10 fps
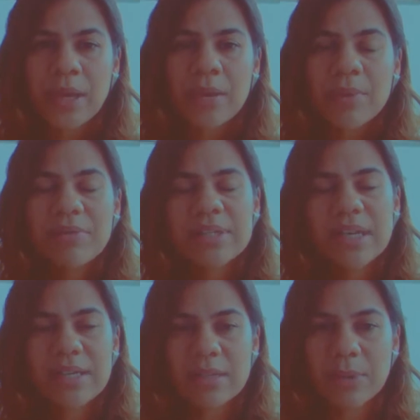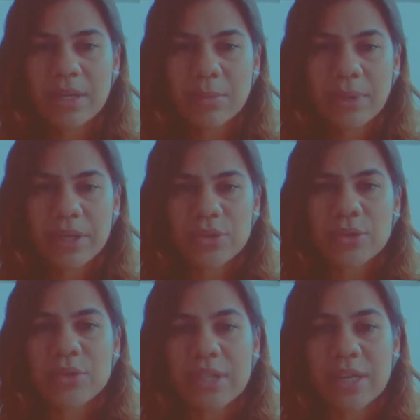Para você lançar uma campanha de
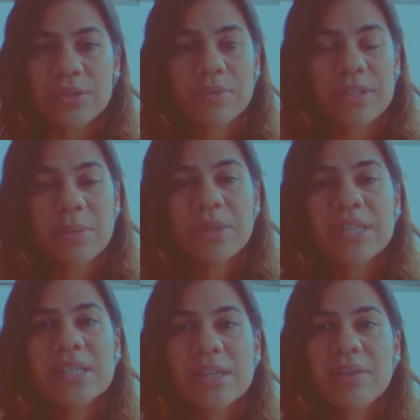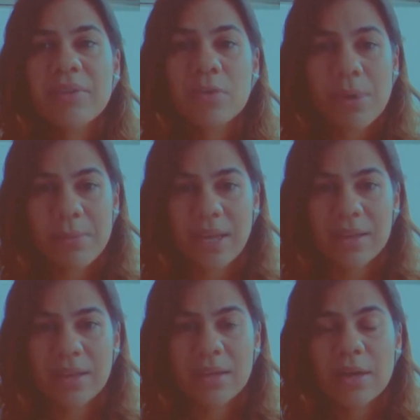sucesso, você precisa definir uma
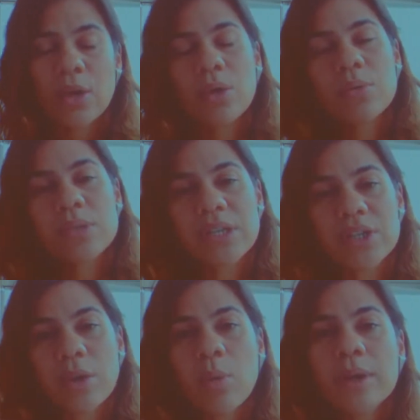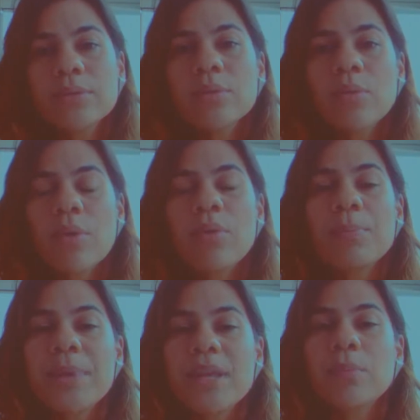meta, ou seja, quanto, qual o
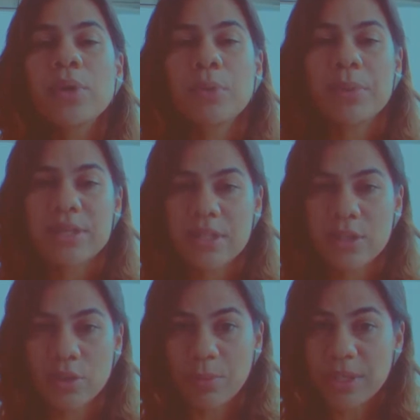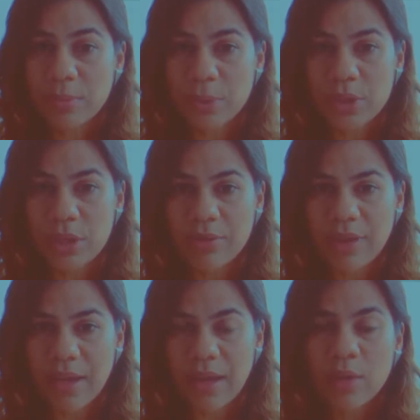mínimo que eu preciso para esse projeto
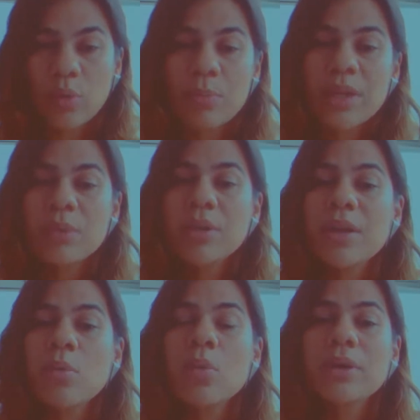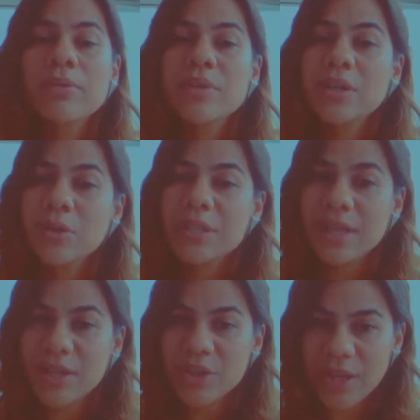vingar. O mínimo e não quanto você
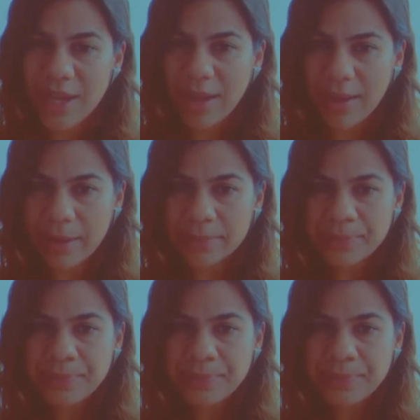gostaria de arrecadar.